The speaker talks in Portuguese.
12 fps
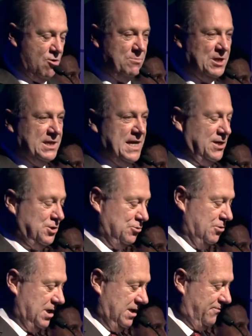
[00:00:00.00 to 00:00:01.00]
comunidade
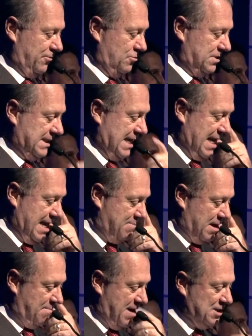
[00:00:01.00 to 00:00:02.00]
do livro
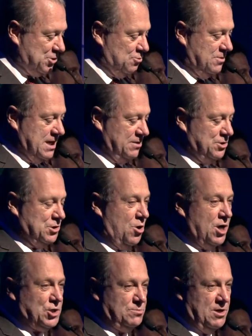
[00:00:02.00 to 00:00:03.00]
celebra mais um ano de
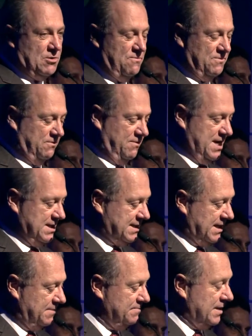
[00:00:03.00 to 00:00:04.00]
ótima
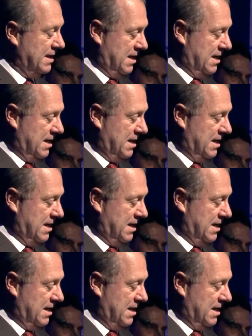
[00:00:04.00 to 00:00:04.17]
convivência